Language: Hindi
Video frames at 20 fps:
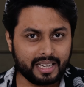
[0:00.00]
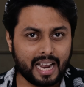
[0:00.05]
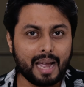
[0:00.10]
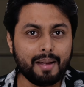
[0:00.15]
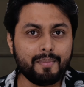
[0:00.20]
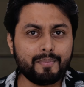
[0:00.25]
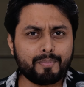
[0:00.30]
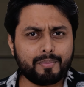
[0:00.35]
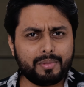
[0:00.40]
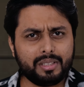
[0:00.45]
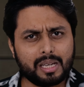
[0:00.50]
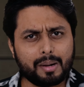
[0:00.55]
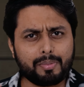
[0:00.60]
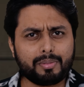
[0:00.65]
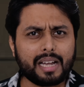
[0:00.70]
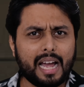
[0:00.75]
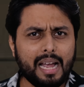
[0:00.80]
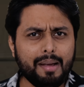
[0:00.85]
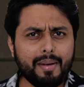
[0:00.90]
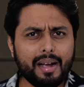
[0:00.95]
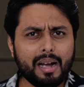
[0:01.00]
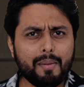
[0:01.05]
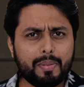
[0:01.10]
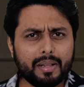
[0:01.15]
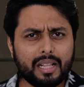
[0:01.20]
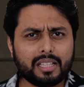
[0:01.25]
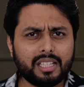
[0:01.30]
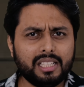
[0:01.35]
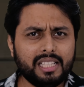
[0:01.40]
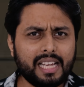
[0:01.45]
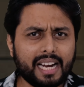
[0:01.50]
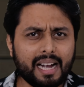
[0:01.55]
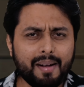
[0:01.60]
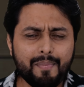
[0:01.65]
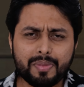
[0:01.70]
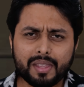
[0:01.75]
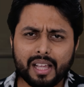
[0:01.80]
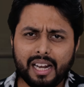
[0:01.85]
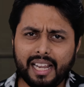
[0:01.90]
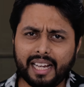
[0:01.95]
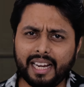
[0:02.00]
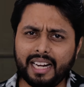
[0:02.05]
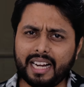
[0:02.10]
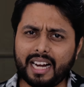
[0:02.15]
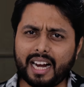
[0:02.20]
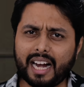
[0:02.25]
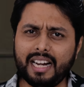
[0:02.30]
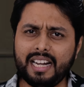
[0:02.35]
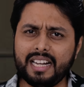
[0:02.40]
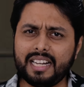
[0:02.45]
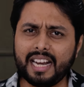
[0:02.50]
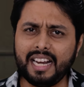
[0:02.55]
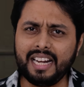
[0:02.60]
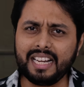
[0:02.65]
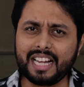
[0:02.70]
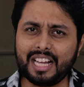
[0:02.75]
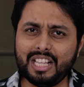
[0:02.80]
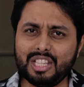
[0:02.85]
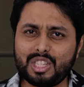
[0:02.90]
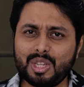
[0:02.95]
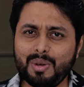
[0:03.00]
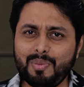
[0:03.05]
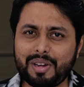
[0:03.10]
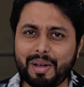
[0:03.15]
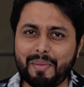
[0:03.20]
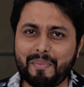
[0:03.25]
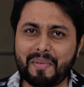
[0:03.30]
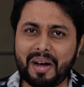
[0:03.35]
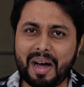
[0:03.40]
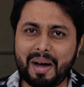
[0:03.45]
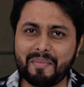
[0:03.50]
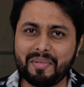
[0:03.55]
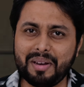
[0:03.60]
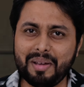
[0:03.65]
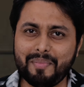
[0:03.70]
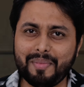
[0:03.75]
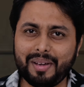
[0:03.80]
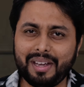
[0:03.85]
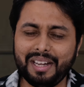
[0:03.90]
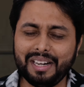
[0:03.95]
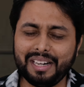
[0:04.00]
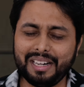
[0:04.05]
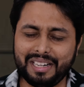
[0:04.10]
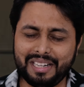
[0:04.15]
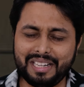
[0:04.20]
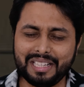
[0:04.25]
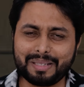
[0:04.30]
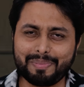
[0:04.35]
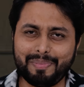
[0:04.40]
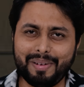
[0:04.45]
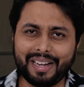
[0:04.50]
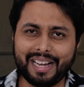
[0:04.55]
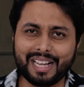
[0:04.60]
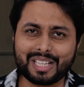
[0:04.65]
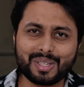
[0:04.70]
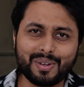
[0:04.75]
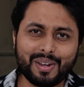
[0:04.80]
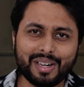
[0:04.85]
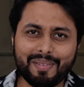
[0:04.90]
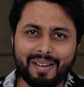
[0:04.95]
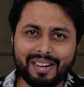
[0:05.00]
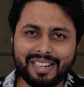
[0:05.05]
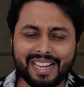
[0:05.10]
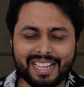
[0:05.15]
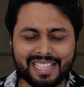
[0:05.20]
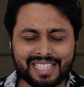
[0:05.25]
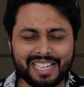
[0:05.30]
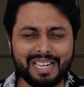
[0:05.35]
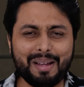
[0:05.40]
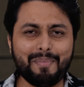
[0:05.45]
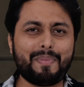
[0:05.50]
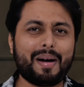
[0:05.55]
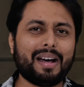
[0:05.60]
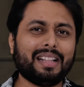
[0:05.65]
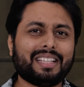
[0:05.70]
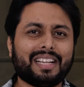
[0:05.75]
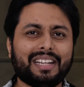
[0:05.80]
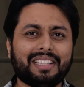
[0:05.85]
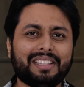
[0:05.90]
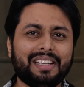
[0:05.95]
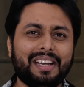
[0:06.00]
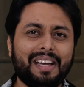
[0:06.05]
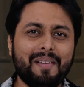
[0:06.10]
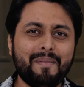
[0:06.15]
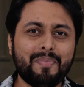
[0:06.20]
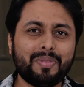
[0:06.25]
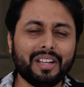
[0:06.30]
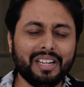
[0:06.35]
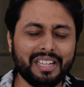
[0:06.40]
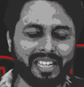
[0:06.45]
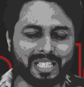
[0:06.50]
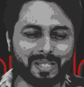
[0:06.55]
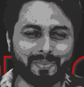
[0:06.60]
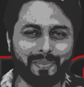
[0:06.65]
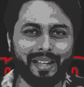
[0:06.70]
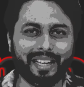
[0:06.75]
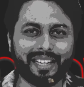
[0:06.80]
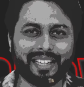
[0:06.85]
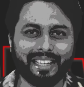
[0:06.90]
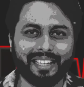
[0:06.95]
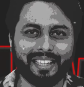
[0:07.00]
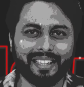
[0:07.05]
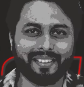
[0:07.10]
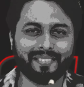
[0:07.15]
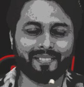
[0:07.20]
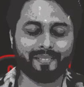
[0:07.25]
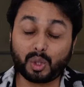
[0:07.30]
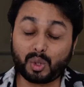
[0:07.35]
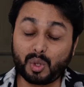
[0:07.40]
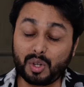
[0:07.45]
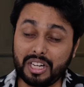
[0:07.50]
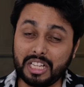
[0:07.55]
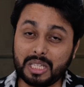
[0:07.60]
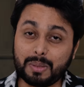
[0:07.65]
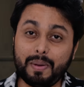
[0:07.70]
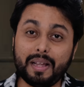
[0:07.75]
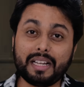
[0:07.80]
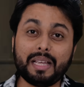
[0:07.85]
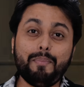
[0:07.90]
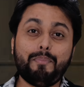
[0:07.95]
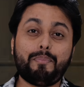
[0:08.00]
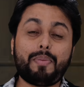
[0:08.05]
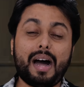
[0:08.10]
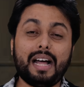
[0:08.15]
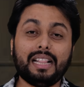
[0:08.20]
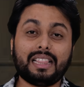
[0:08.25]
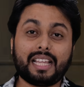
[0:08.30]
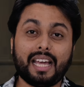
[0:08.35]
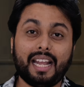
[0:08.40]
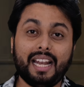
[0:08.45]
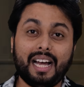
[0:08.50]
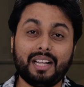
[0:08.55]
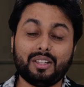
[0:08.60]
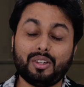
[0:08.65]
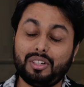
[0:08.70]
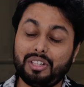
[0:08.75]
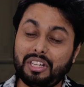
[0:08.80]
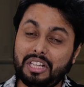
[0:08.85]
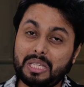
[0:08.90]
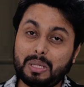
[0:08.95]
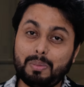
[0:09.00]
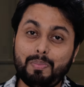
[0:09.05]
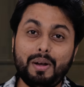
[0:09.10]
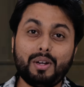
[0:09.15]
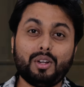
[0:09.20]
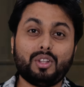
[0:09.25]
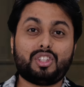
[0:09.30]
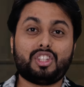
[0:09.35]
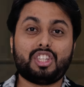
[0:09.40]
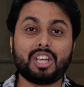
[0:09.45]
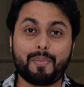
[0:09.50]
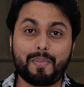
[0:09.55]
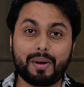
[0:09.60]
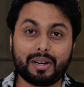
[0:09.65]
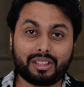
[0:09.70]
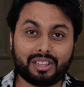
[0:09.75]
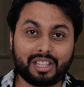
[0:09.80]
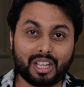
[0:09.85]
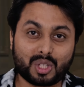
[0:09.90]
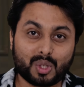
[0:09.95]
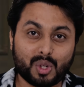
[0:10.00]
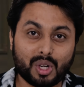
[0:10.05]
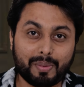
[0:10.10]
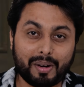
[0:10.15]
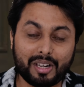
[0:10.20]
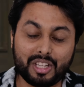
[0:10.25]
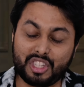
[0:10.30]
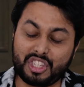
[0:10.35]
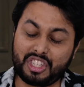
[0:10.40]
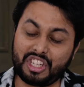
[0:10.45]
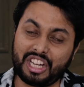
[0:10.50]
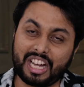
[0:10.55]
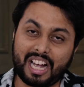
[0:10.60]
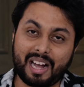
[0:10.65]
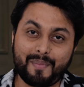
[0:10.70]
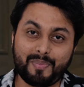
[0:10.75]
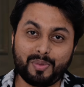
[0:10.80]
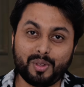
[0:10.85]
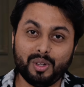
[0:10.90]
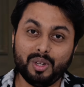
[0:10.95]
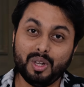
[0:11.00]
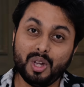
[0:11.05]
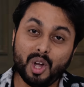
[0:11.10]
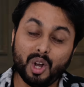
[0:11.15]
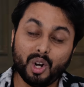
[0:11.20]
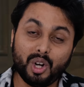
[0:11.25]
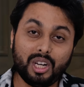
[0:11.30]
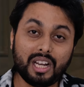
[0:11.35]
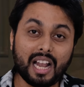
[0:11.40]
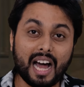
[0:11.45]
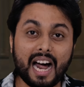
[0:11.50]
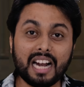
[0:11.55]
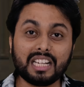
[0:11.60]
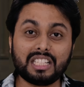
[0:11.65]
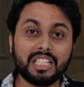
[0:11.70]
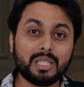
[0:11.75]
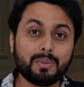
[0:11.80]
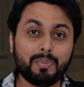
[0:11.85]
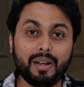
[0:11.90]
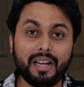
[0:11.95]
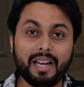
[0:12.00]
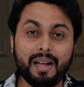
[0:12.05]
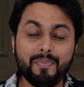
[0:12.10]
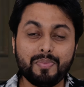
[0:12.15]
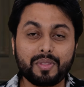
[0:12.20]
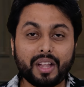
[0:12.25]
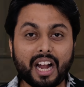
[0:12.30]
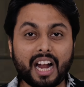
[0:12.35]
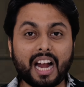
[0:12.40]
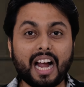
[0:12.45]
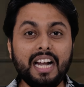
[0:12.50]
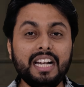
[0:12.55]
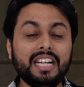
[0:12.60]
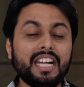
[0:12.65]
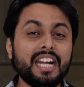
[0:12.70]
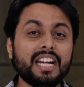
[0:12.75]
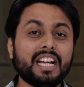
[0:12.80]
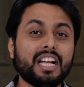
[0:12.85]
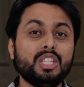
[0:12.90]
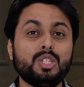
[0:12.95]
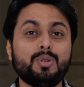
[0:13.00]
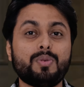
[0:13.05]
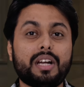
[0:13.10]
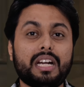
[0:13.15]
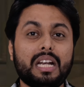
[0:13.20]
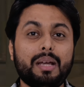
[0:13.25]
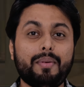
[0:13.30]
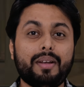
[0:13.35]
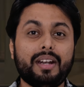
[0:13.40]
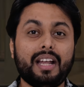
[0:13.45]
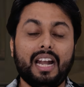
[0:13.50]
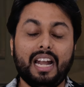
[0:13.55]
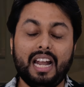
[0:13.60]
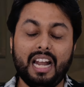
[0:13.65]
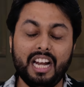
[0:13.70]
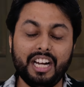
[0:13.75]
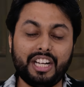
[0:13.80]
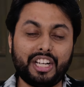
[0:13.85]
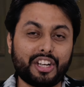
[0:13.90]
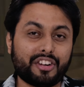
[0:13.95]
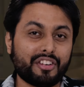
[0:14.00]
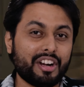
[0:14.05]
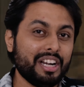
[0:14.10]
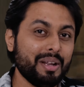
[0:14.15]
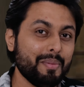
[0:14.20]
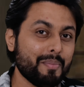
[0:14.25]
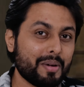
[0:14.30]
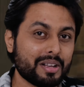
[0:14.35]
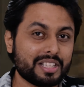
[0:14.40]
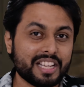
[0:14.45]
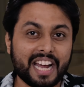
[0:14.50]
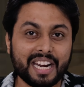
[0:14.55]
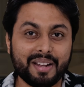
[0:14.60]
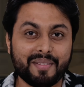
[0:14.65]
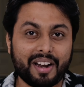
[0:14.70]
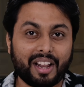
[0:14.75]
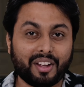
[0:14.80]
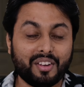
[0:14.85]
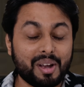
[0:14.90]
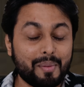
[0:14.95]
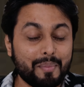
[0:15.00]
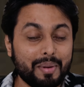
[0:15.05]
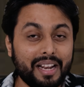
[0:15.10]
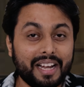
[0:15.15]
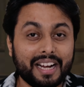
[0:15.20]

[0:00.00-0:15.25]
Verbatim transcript: टाइम जब टाइम आएगा पता चल जाएगा लेकिन कंटेंट कंज्यूम के मामले में डिस्प्ले कैसे होने वाली है चलिए बात करते हैं डिस्प्ले की दोस्तों डिस्प्ले की बात करें तो डिस्प्ले तो जबरदस्त होने वाली जी हाँ लार्ज डिस्प्ले है कंटेंट कंज्यूम करने में ना लिटरली मजा आने वाला है